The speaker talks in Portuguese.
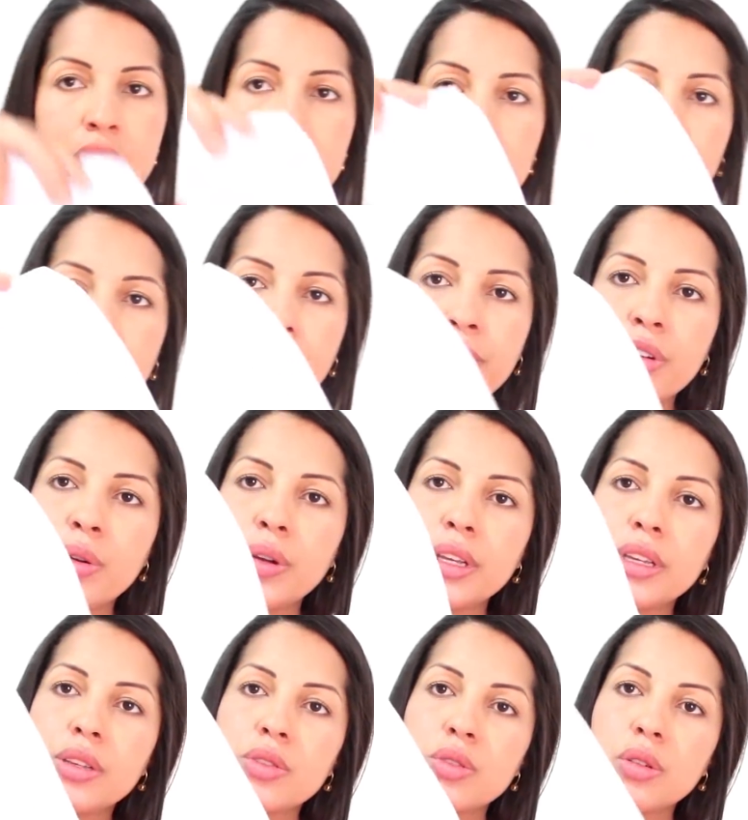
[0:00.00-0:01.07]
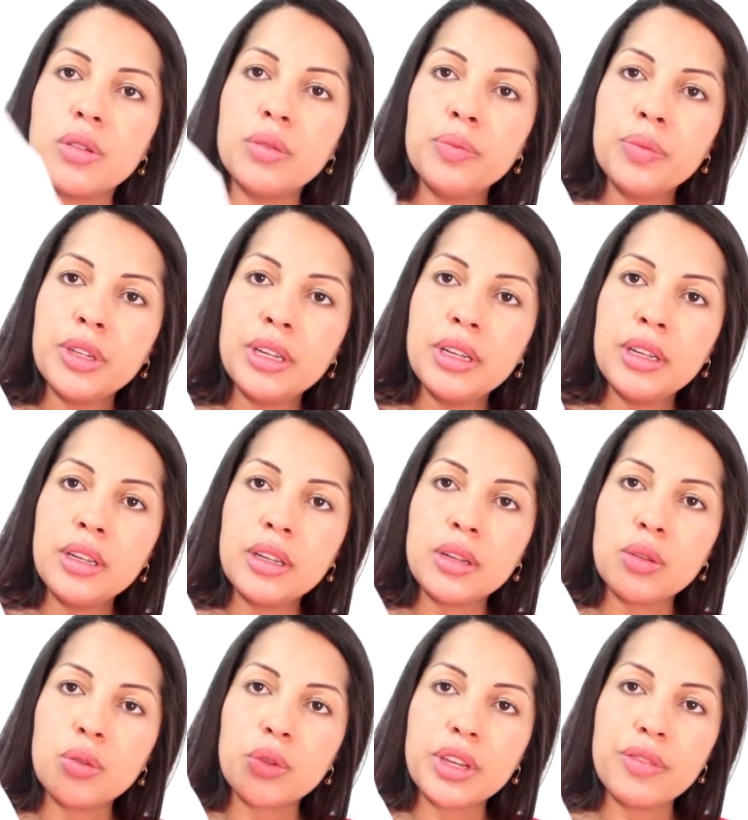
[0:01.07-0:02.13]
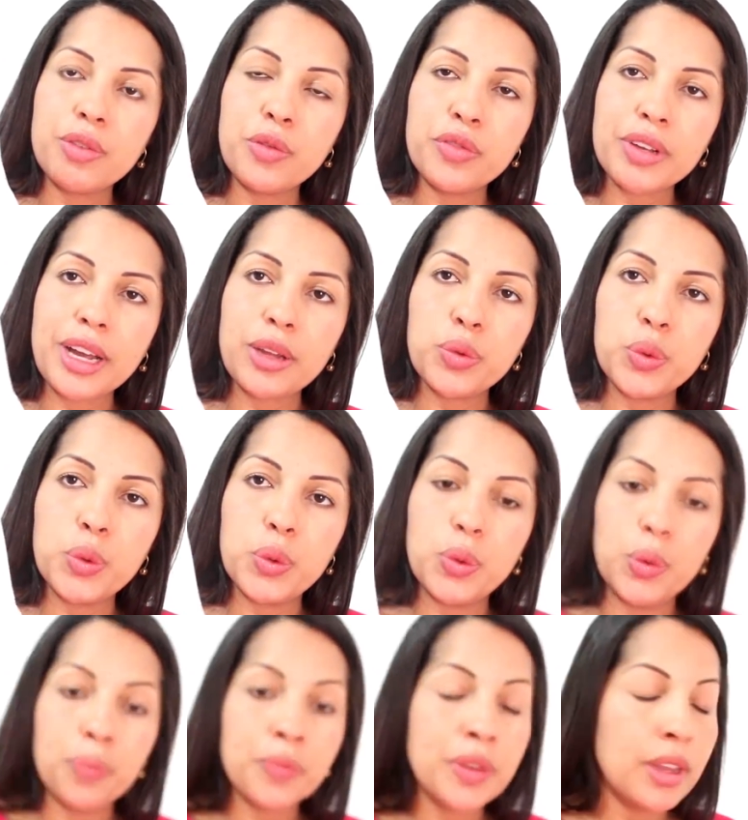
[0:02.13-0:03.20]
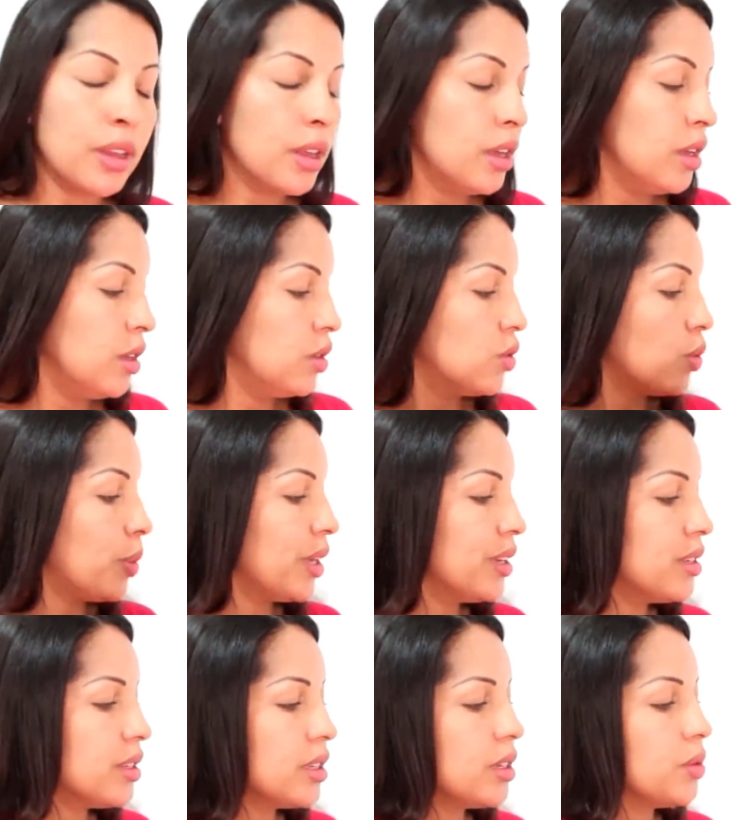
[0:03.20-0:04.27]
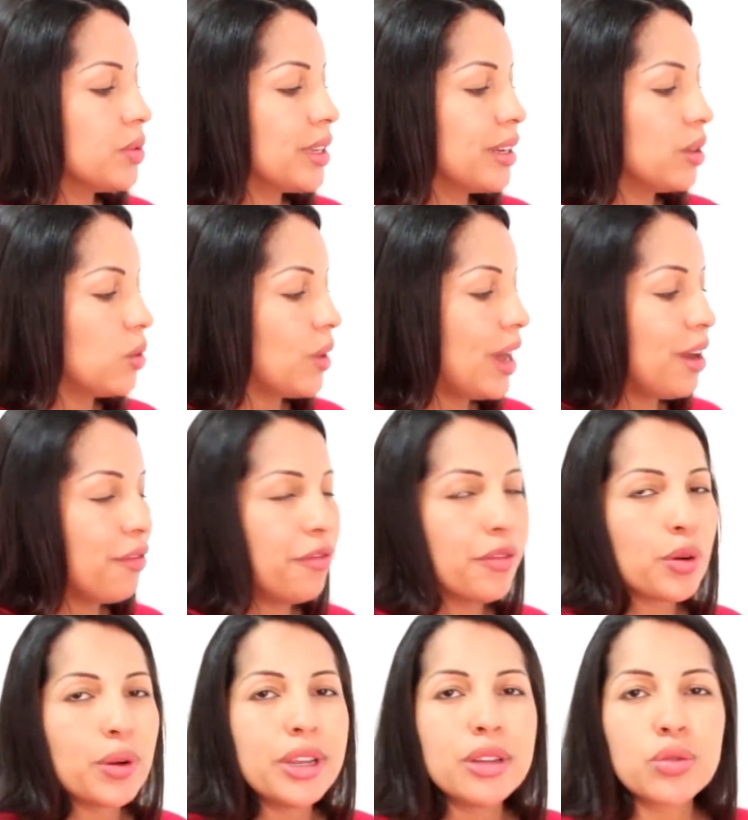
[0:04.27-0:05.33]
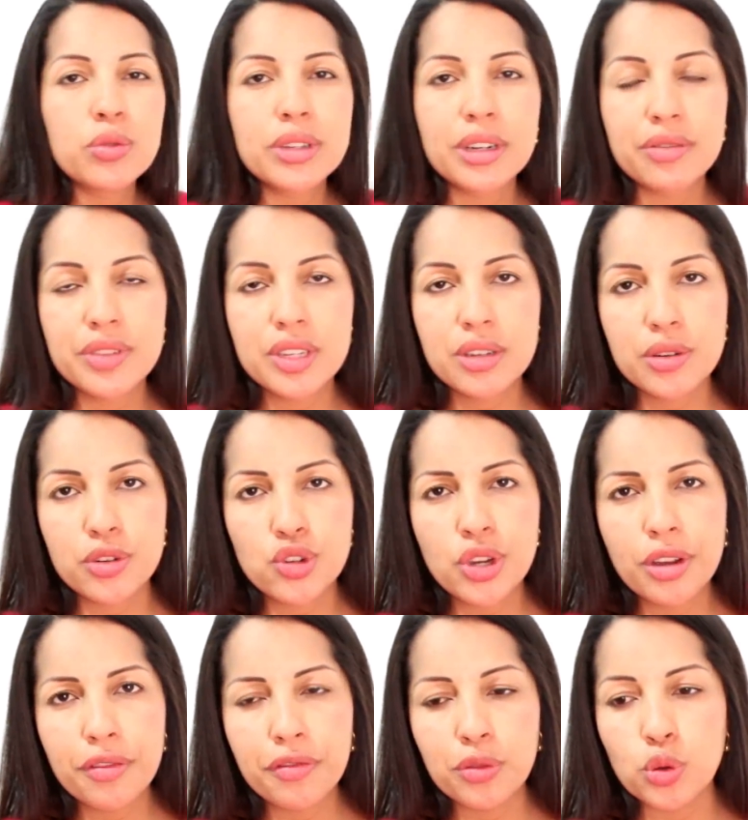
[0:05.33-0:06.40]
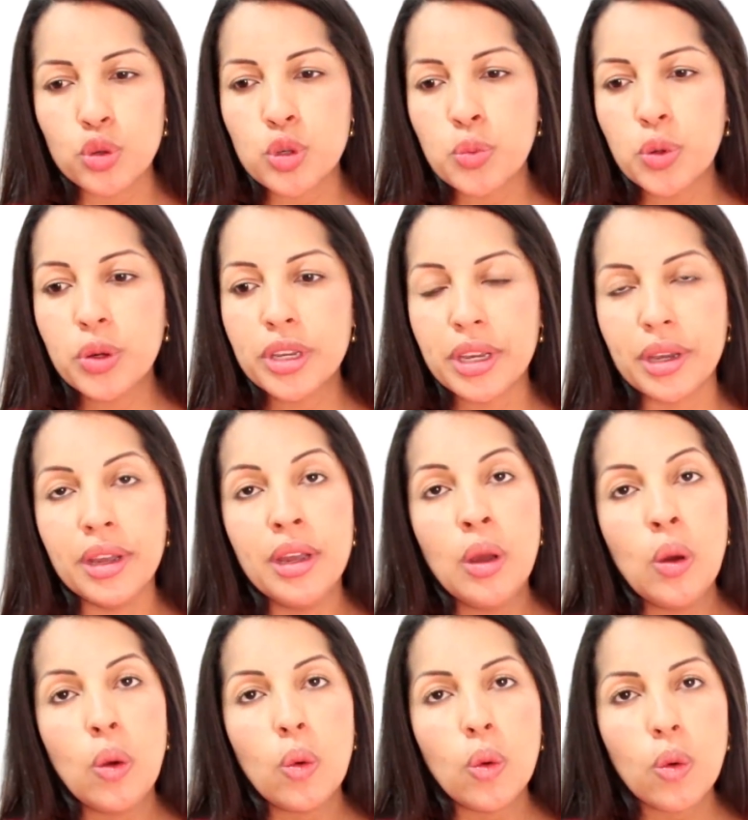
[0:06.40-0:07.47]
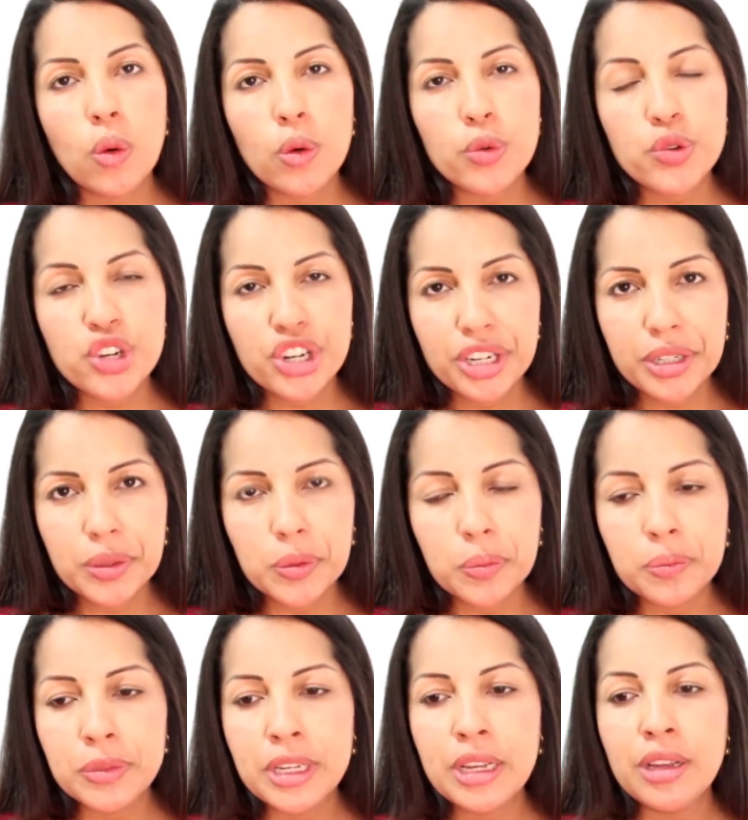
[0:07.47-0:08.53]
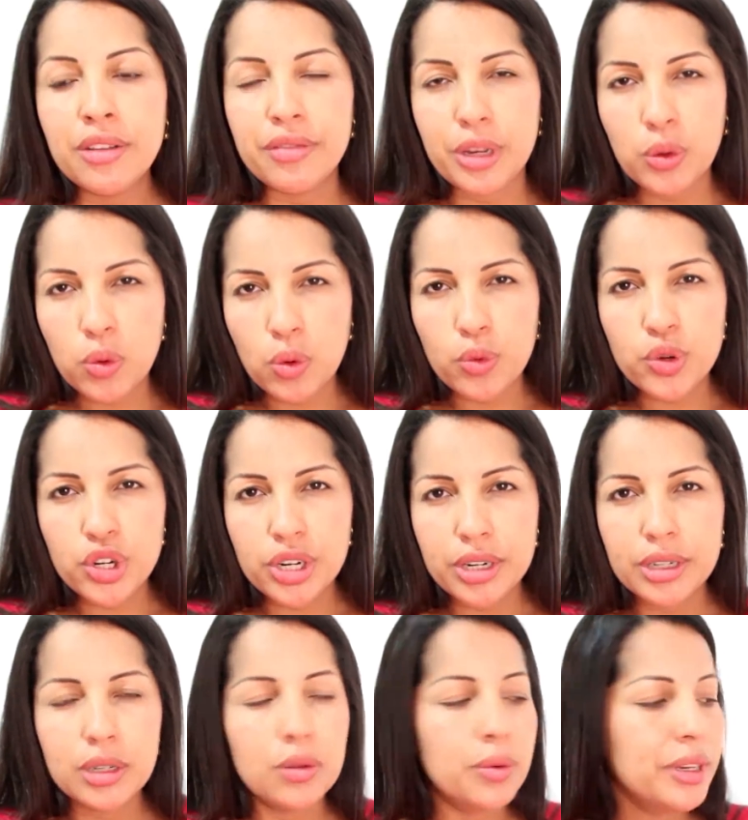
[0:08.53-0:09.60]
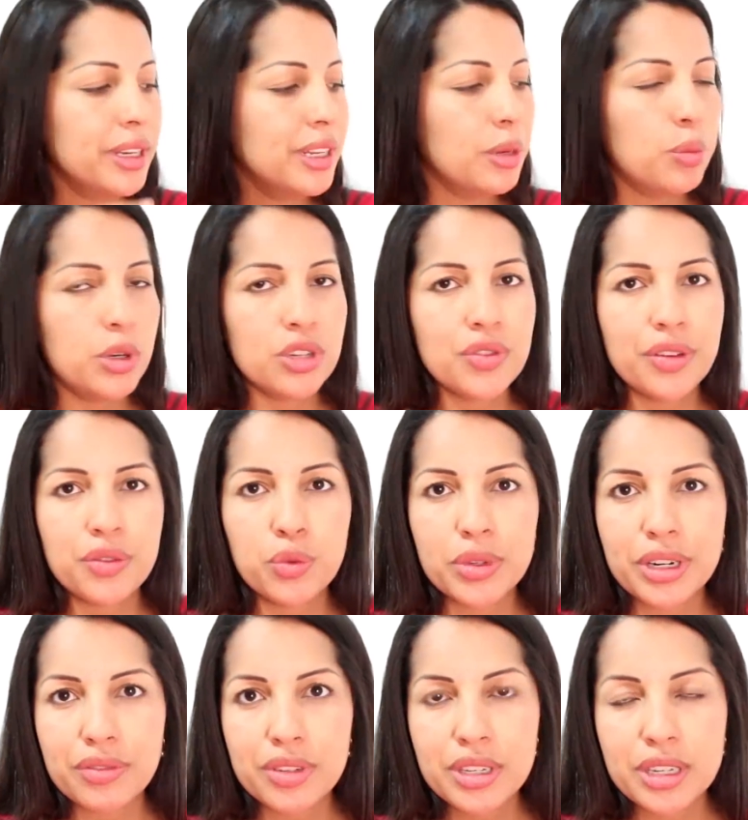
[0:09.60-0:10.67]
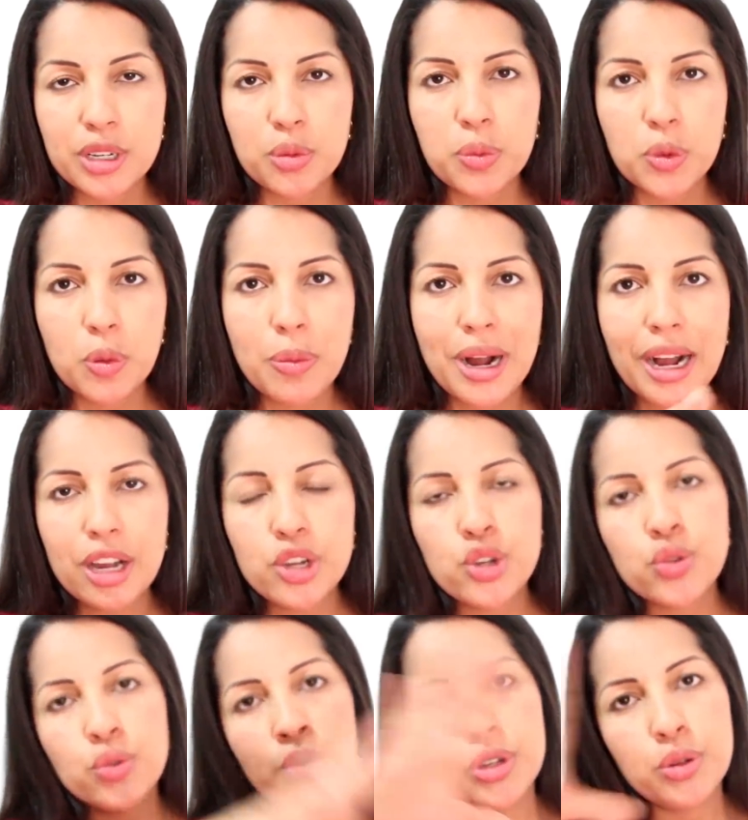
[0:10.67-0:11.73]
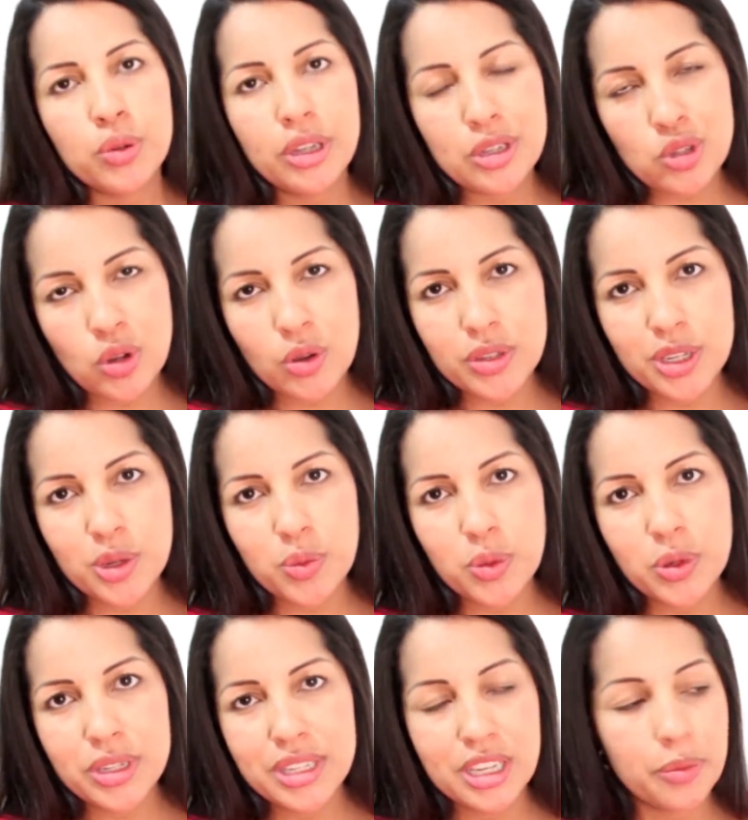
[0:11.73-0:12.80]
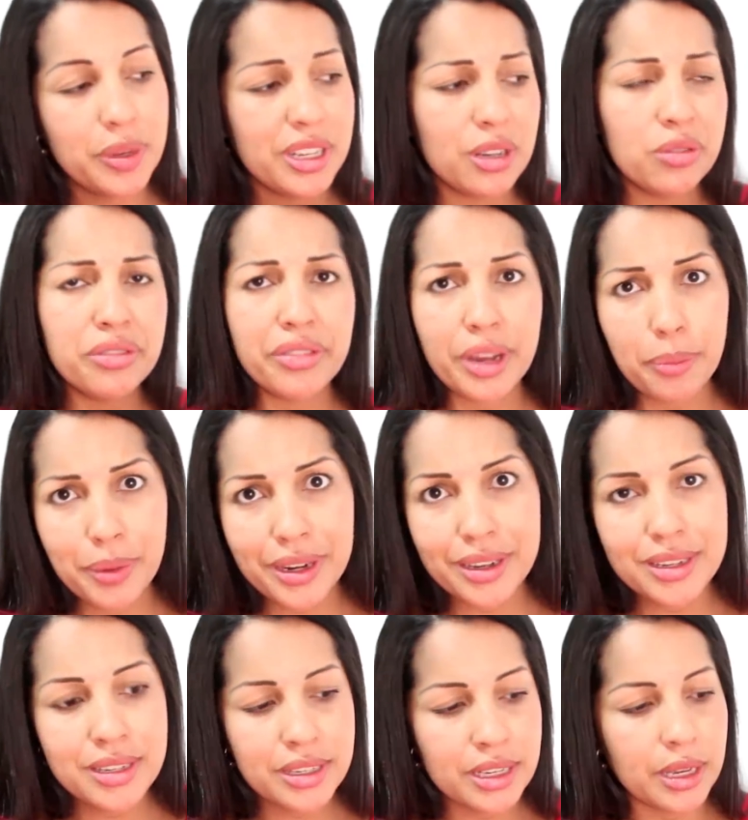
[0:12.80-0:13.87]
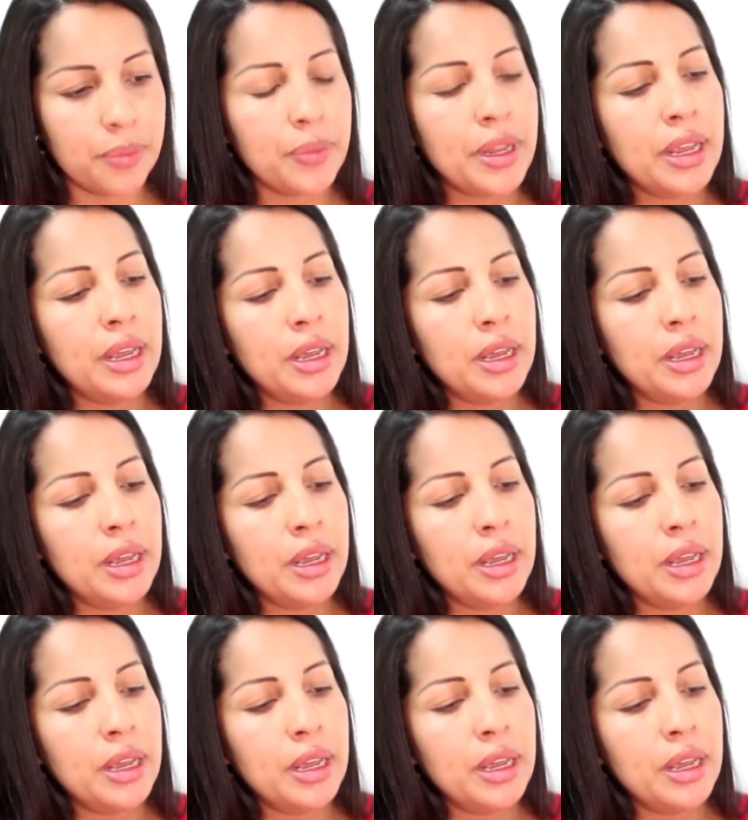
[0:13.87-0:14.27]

São fronhas, ó, que vão ficar no, no bercinho da Eloá, a fronha do travesseiro anti-refluxo. Por quê? O colchão, vem um colchão e depois vai vir um travesseiro por baixo e o um lençolzinho por cima, então não vai aparecer.